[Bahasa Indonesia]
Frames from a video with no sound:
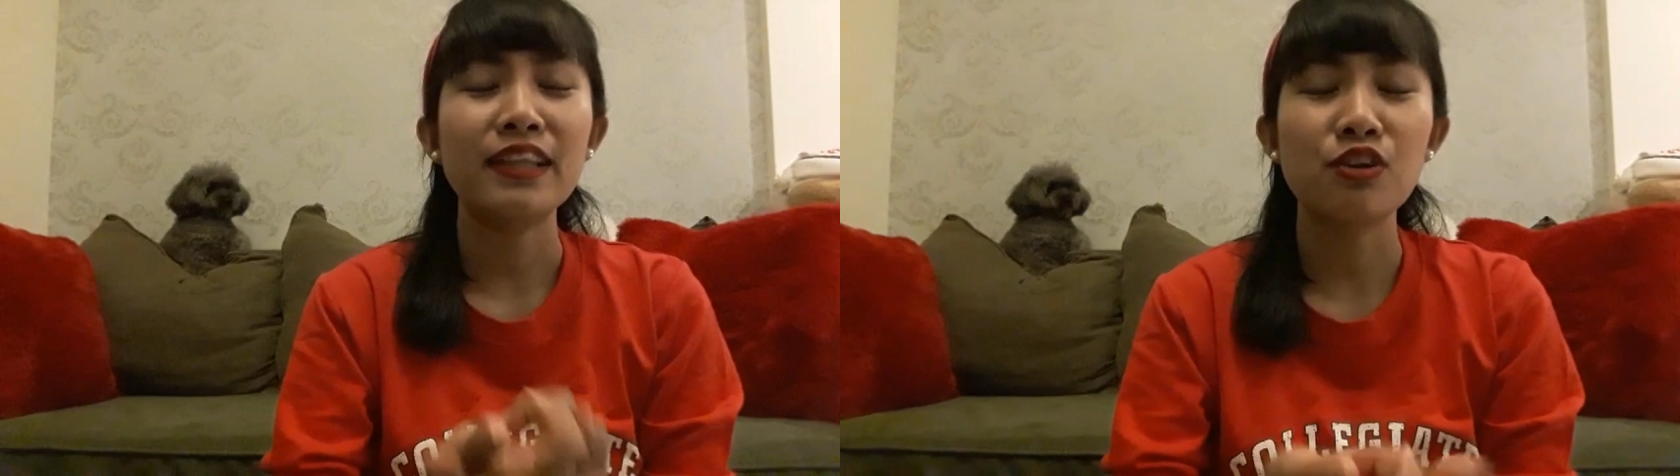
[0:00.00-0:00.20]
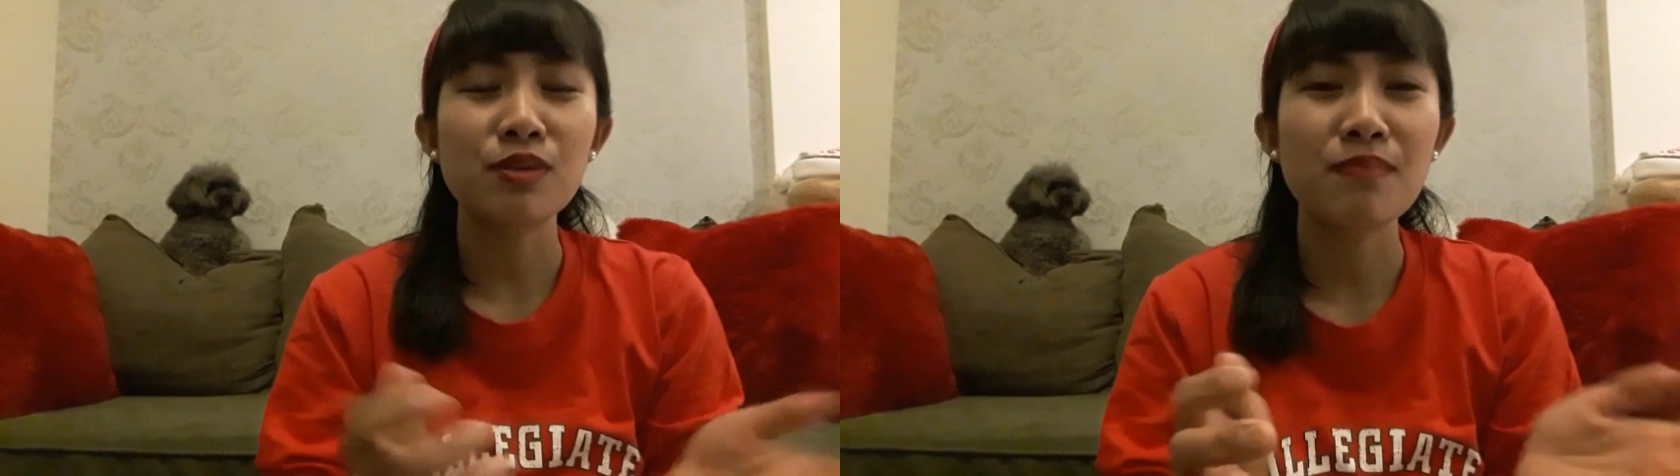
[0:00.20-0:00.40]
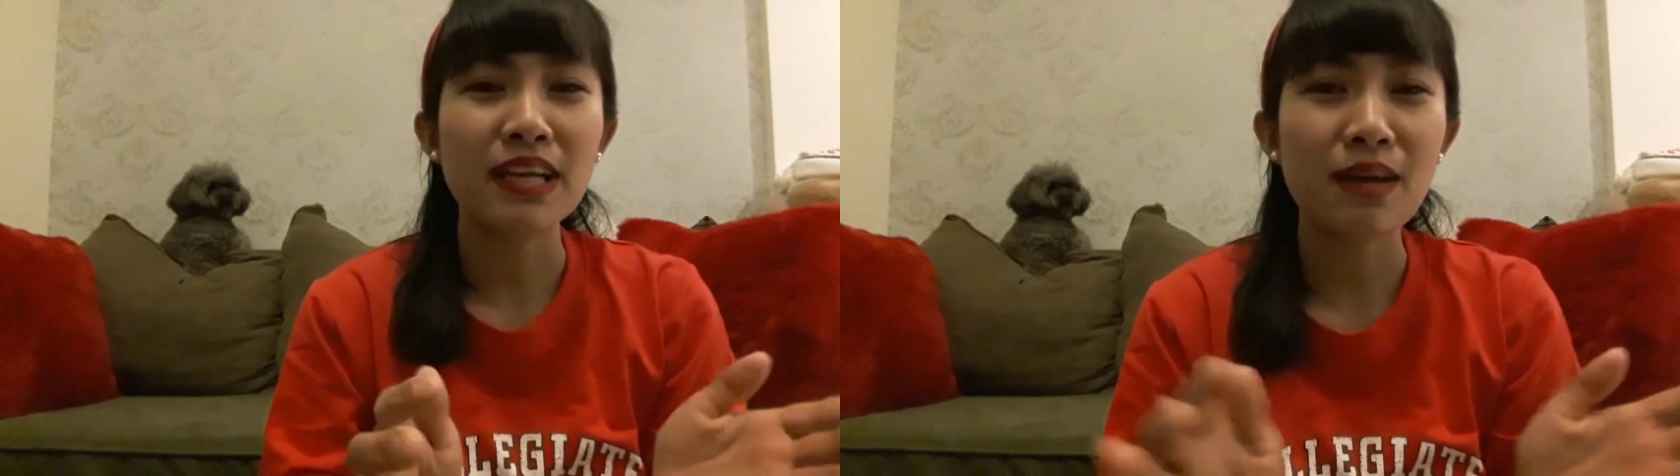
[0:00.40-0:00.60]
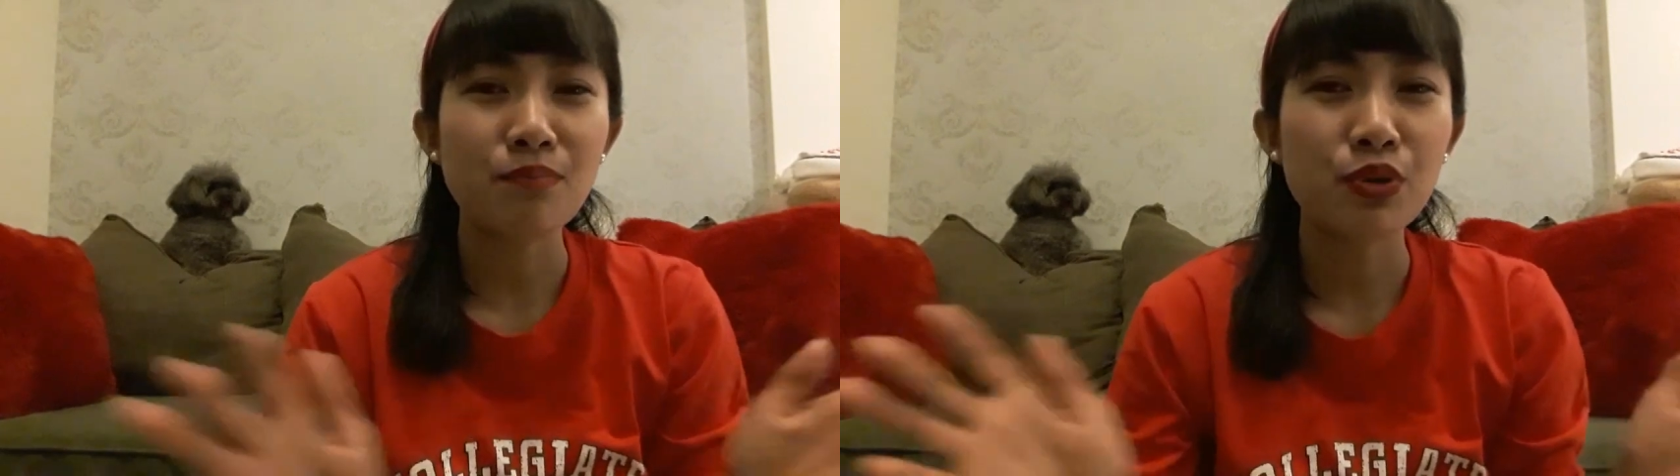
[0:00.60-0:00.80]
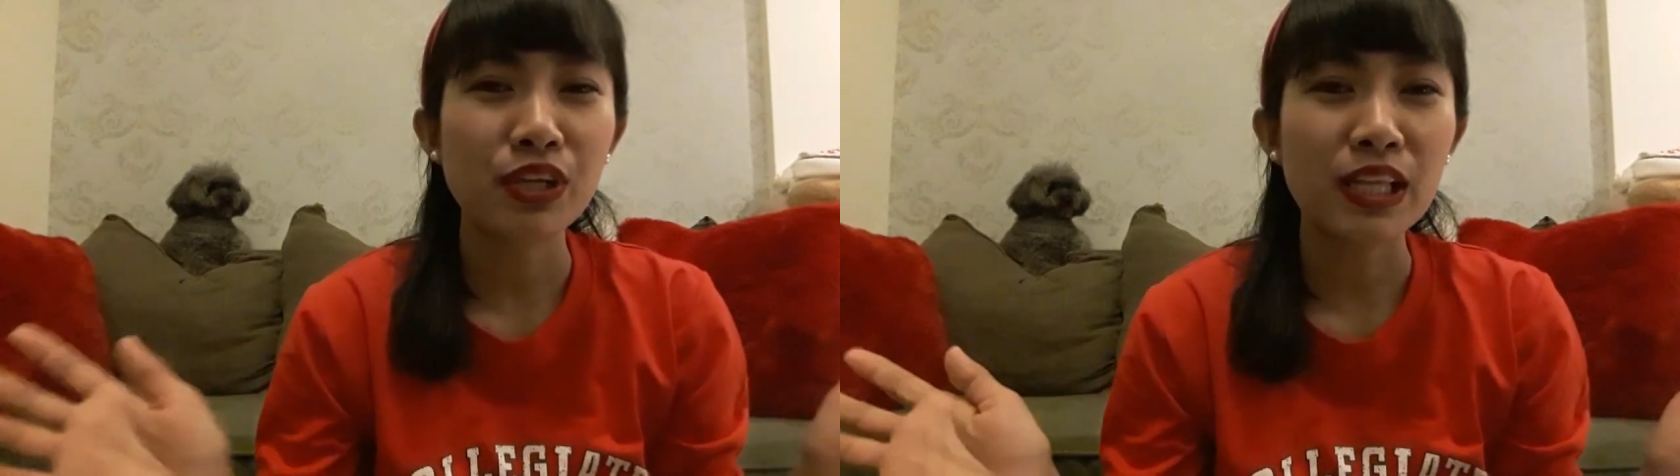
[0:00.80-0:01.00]
atau
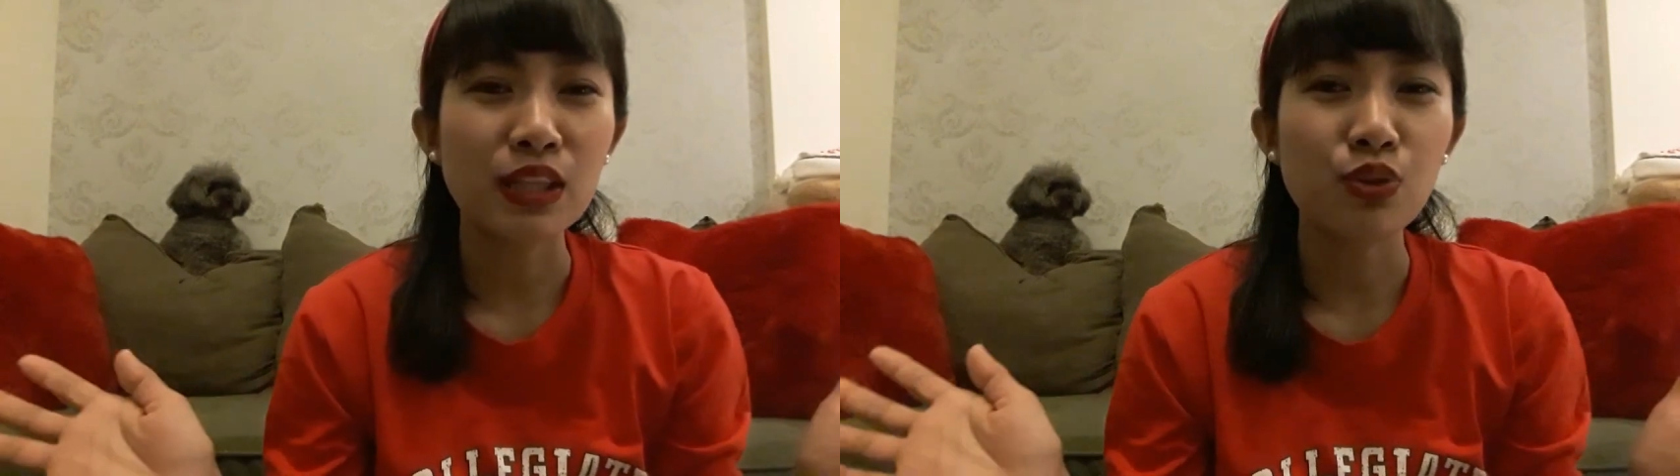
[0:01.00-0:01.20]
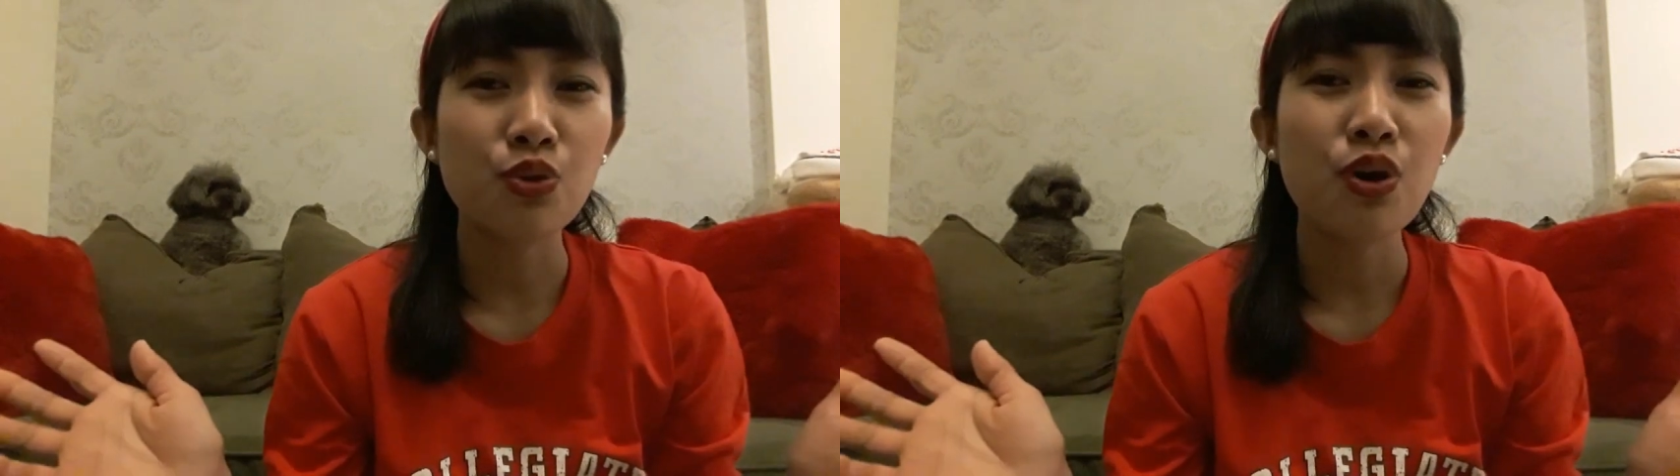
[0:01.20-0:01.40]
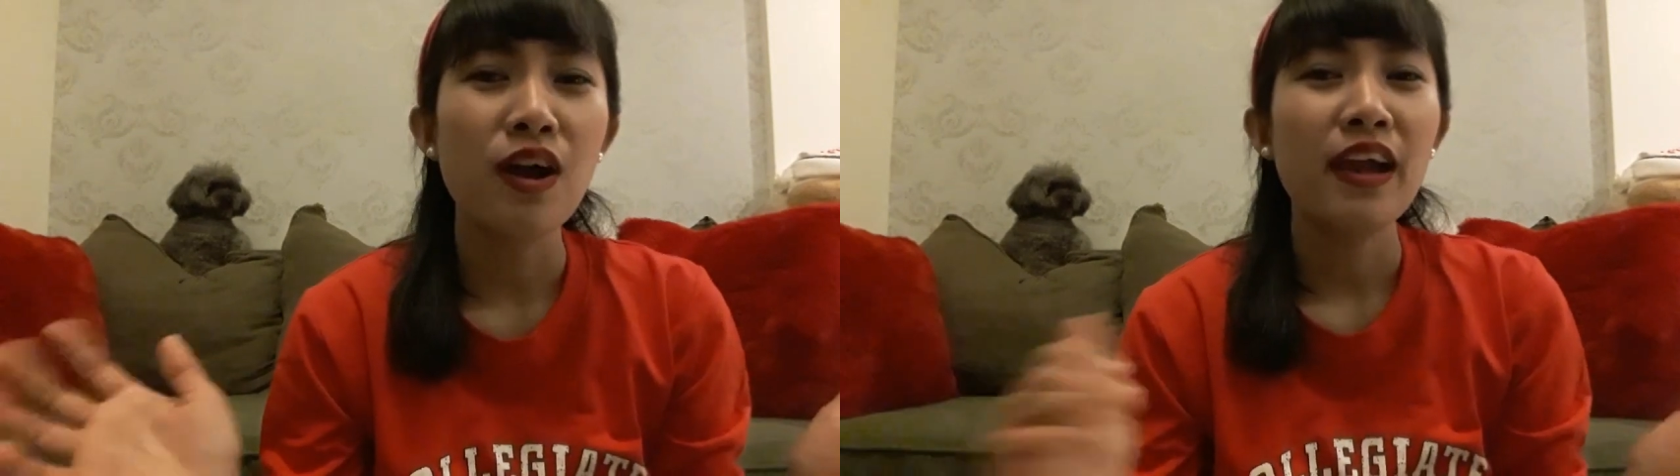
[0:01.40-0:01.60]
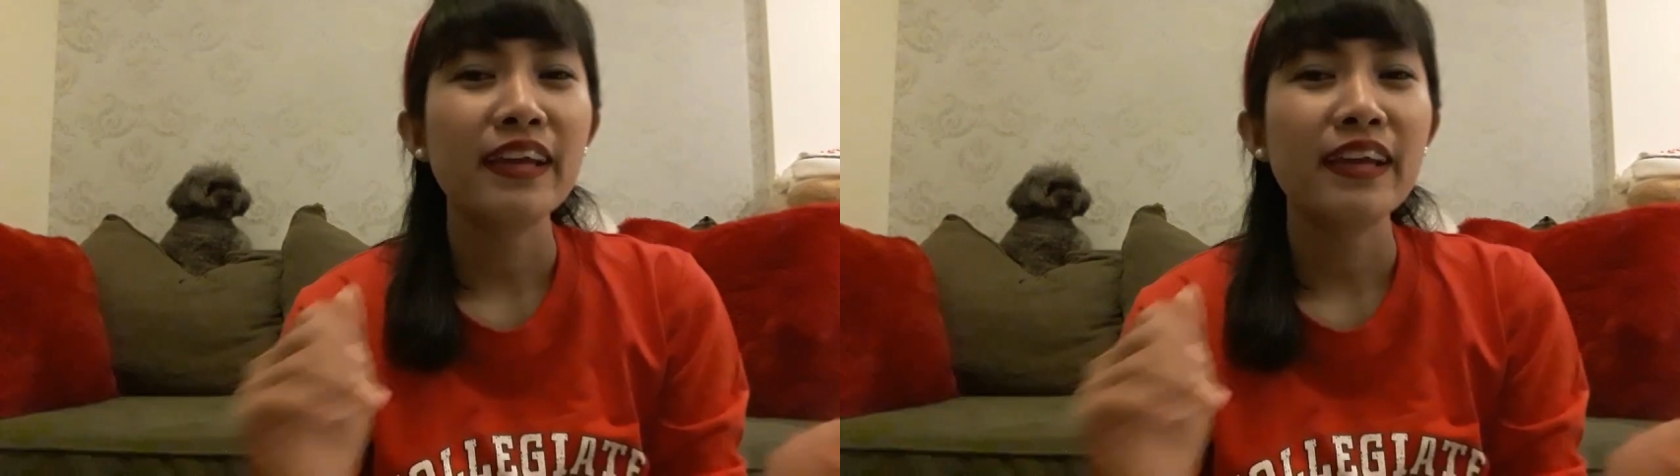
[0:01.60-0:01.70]
dimanapun itu,